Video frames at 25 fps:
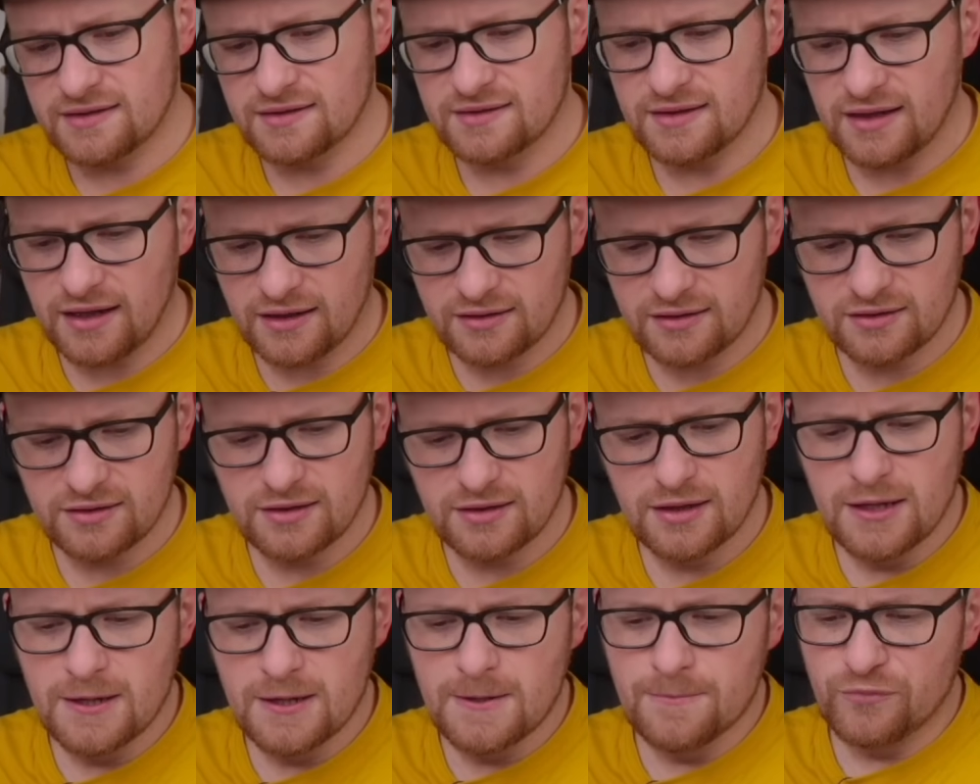Sahne.
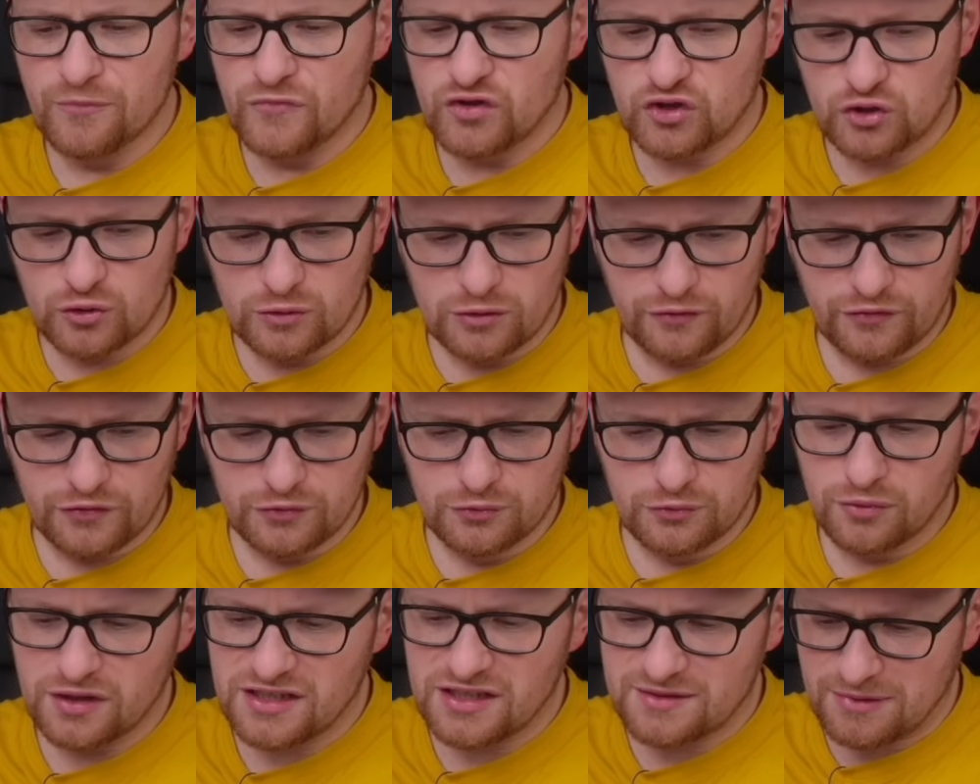Schöne
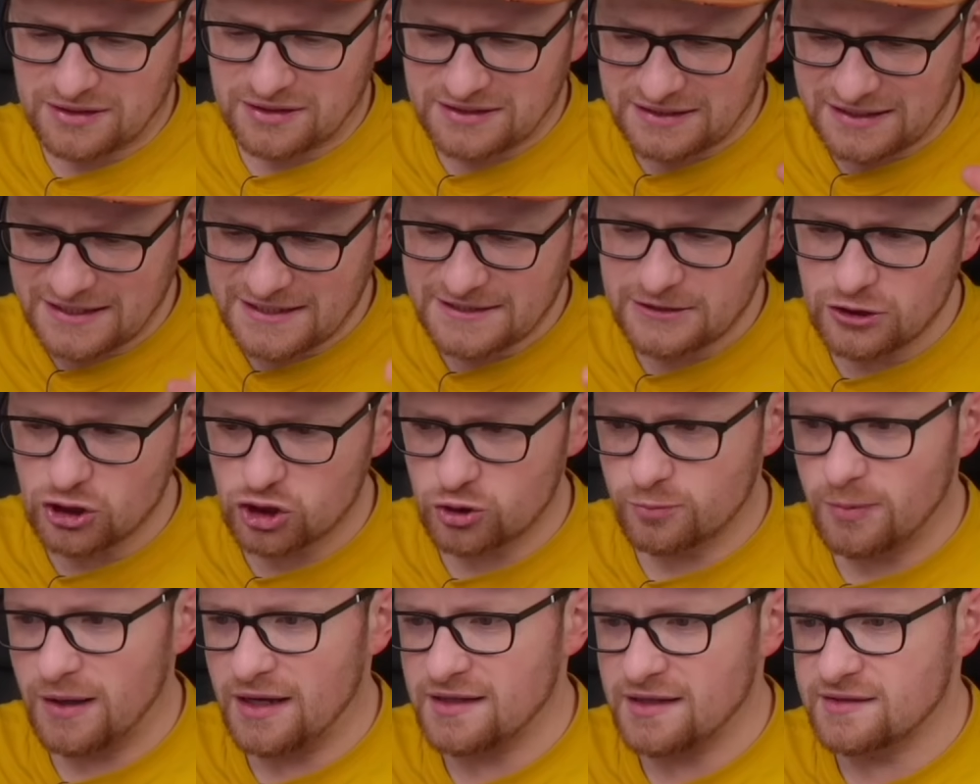Figuren, es macht richtig
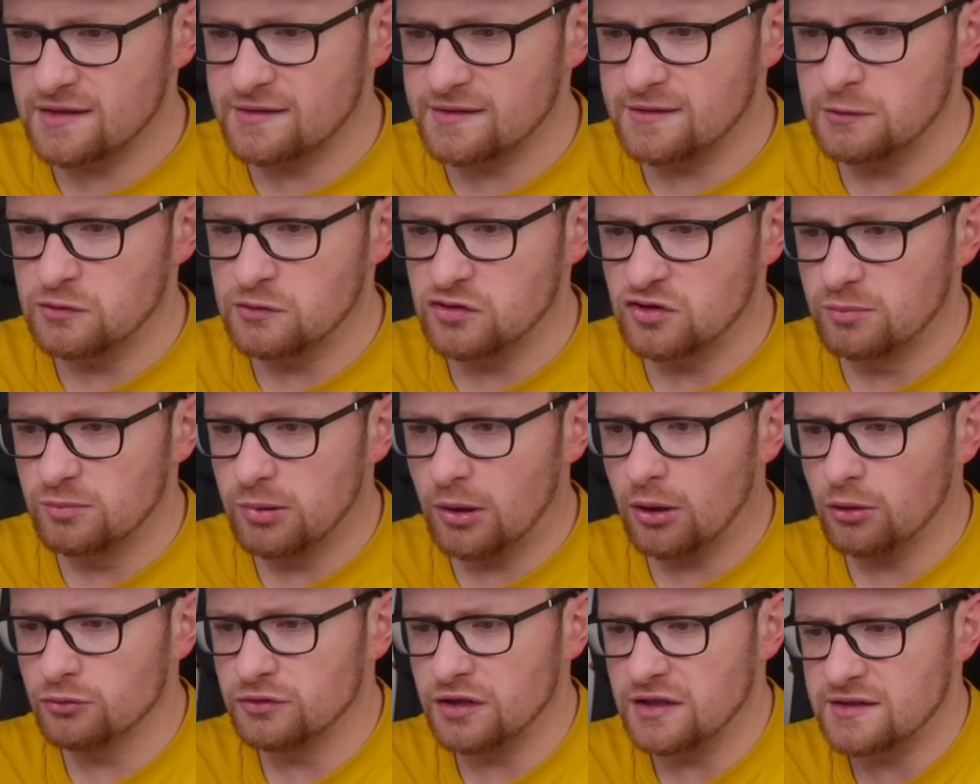Spaß, das Ding zu
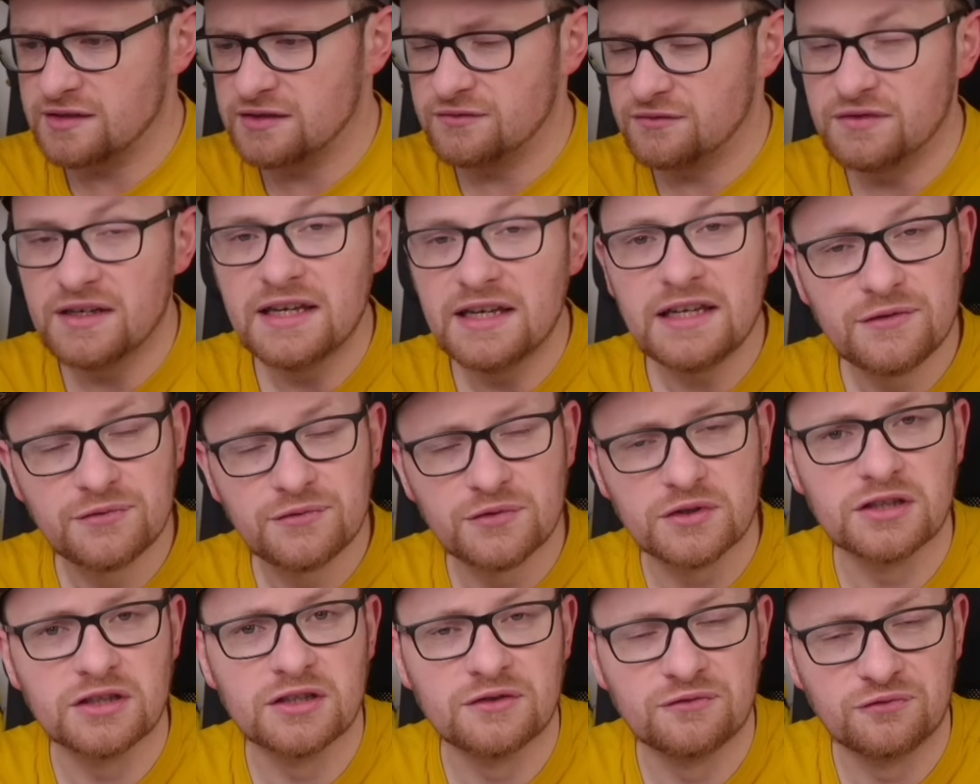bauen. Er sieht, wie ich
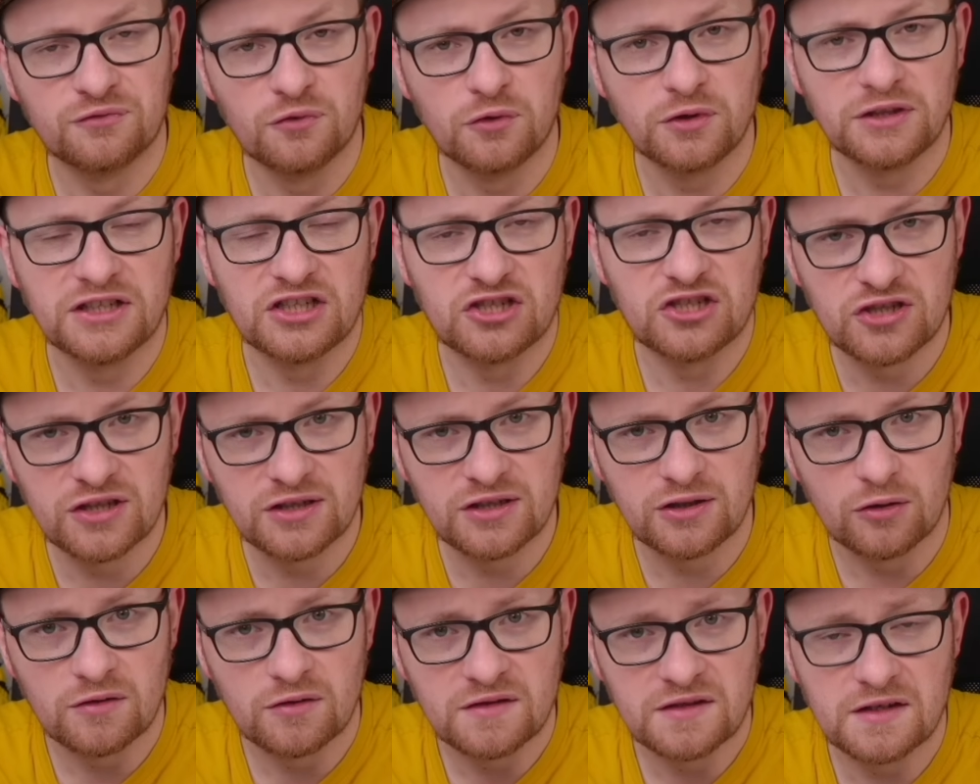finde, wirklich
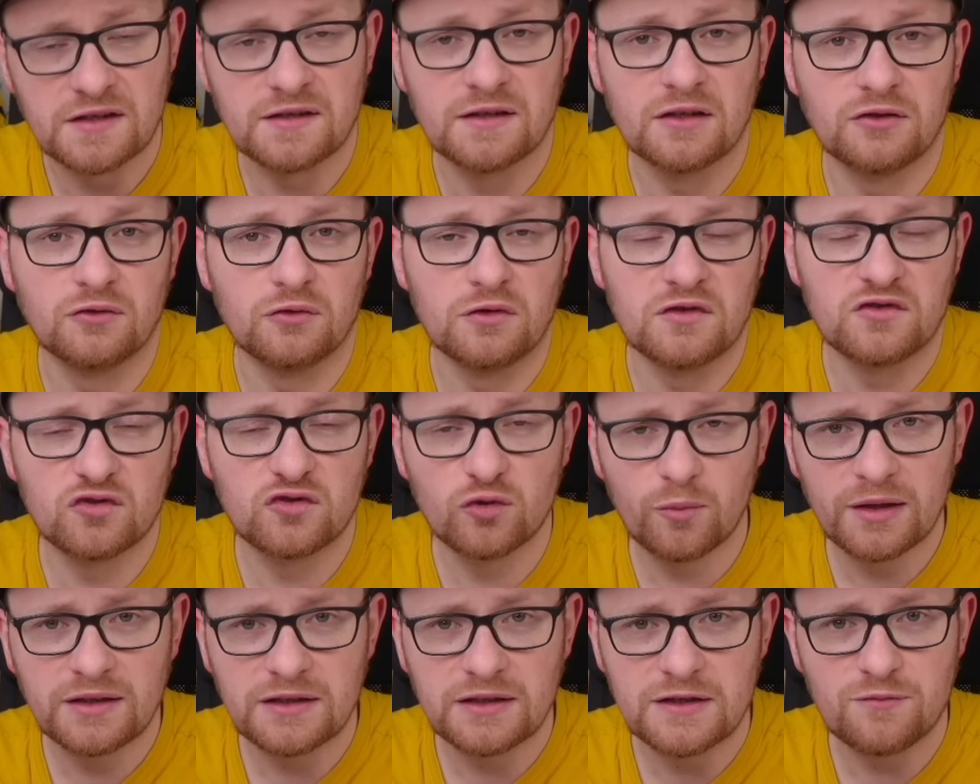schick aus. Ist natürlich
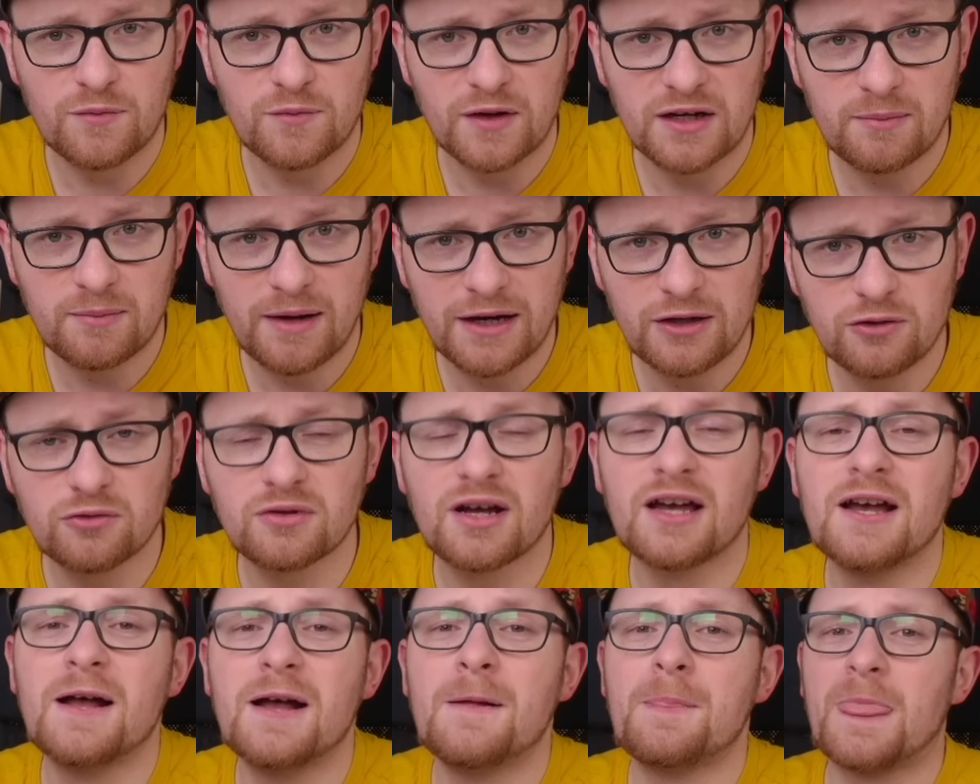subjektiv meine Meinung,
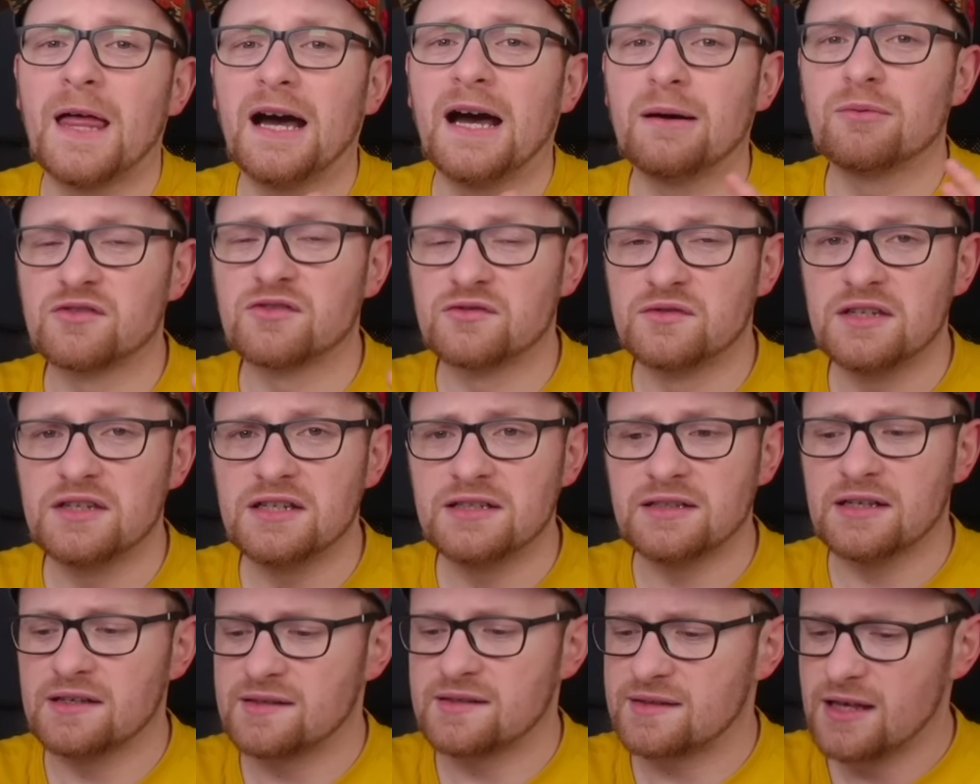aber so sehe
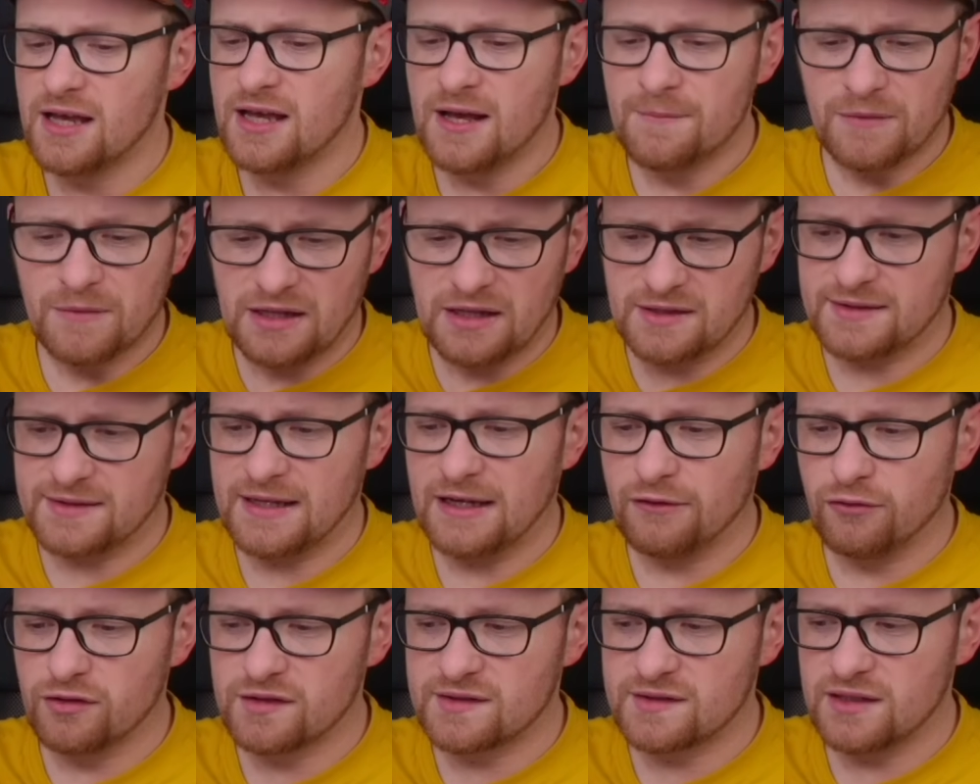ich das. Ein
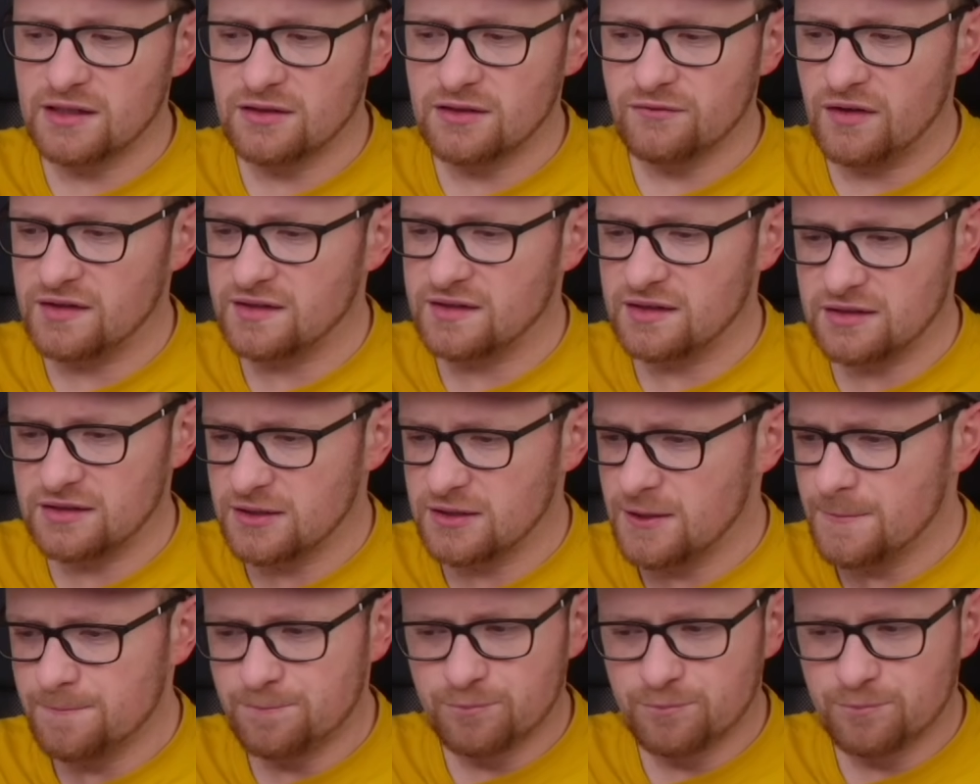Star Wars Set, was ich